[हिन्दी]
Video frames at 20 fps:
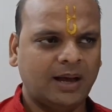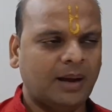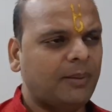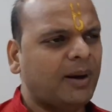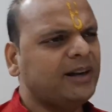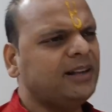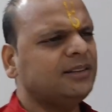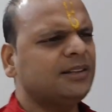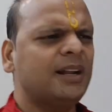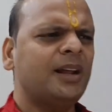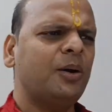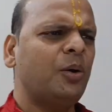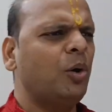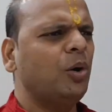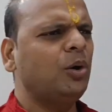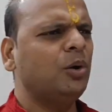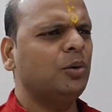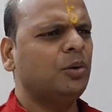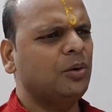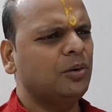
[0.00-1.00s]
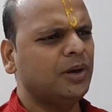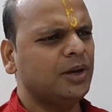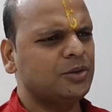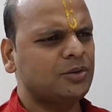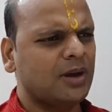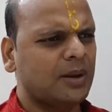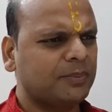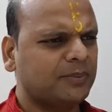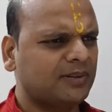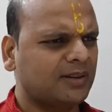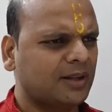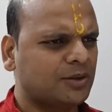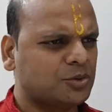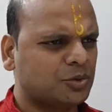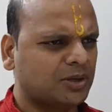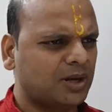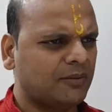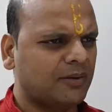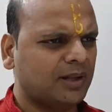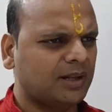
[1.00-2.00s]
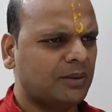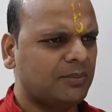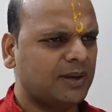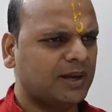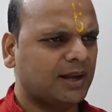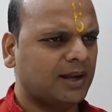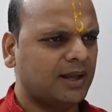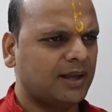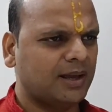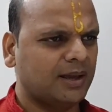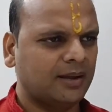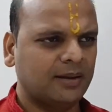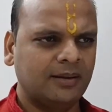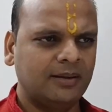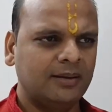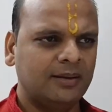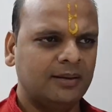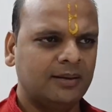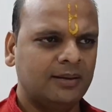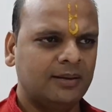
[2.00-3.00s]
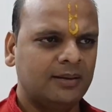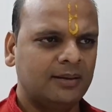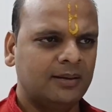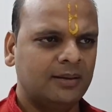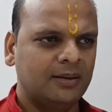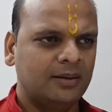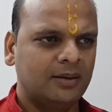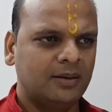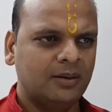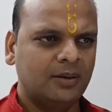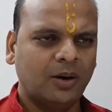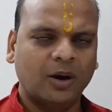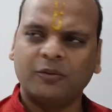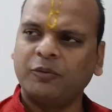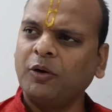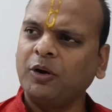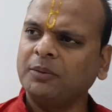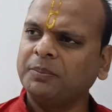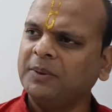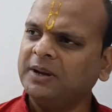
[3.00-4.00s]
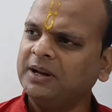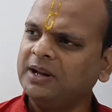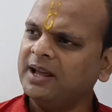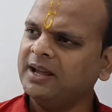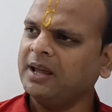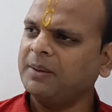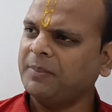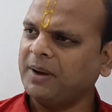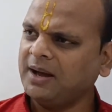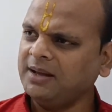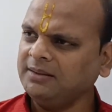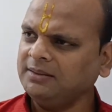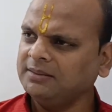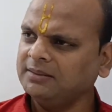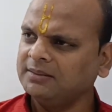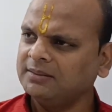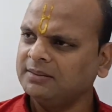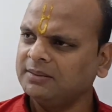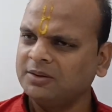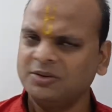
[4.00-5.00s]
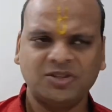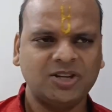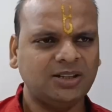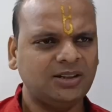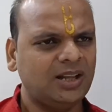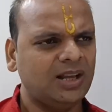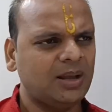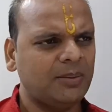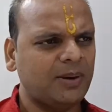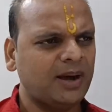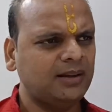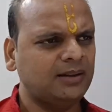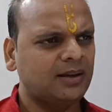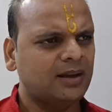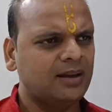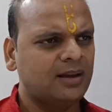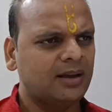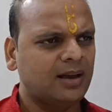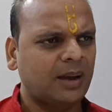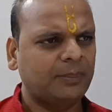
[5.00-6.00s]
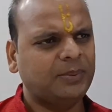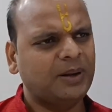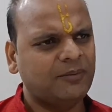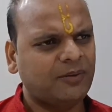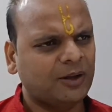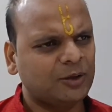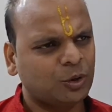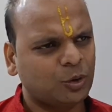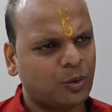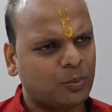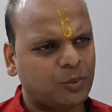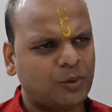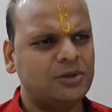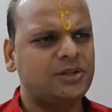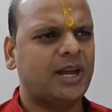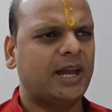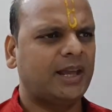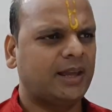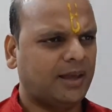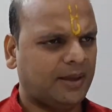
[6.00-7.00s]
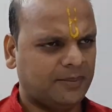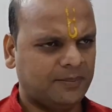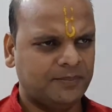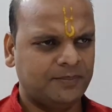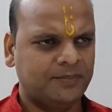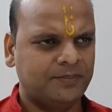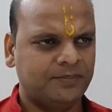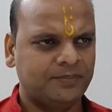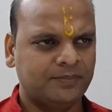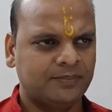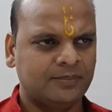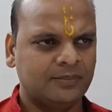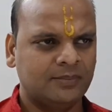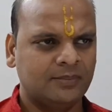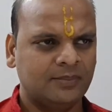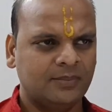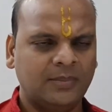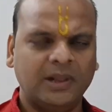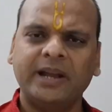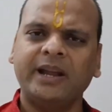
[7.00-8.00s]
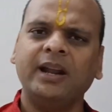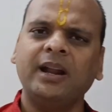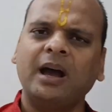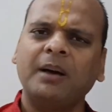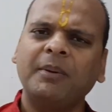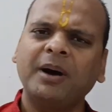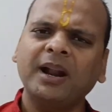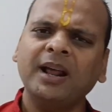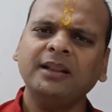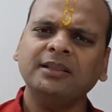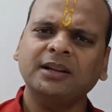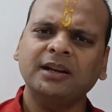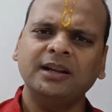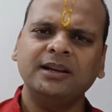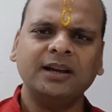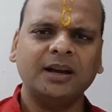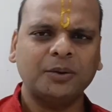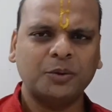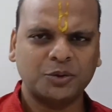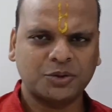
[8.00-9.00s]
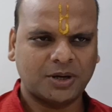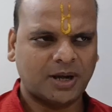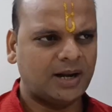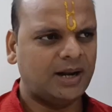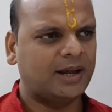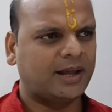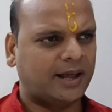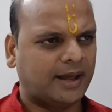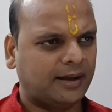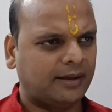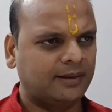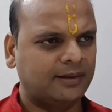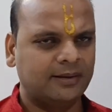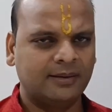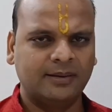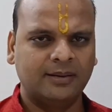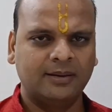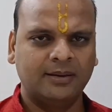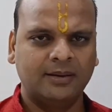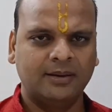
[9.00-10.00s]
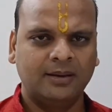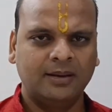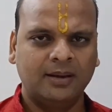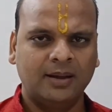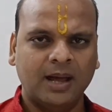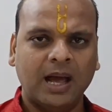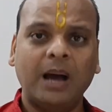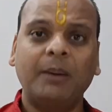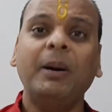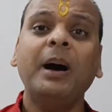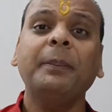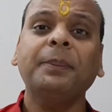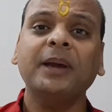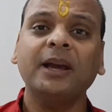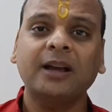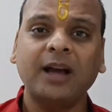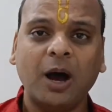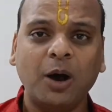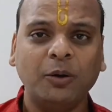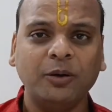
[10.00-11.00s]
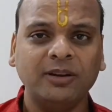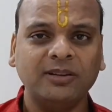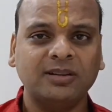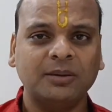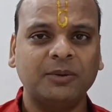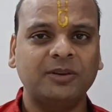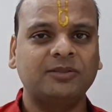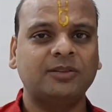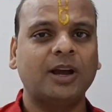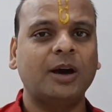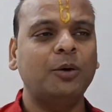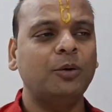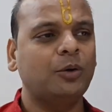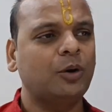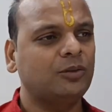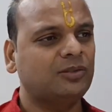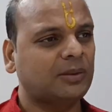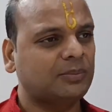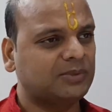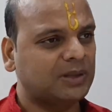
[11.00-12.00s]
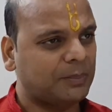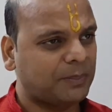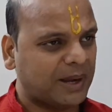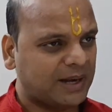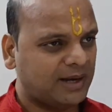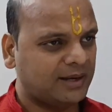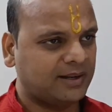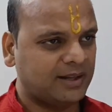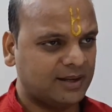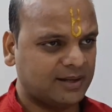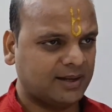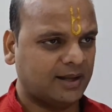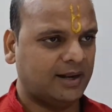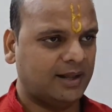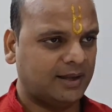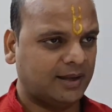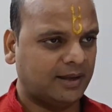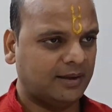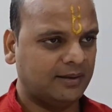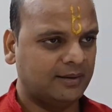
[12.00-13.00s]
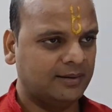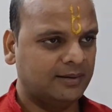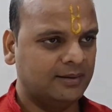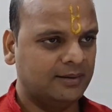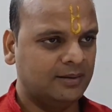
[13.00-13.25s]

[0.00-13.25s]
हमारी तरह और लोग होंगे जो आपके साथ झूठे वादे भी करेंगे और वोट मिलने के बाद जीतने के बाद अपने वादों को भूल जाएंगे लेकिन हमारा तरीका कुछ अलग है हम आपके गांव की समस्याओं को सबसे पहले ठीक करेंगे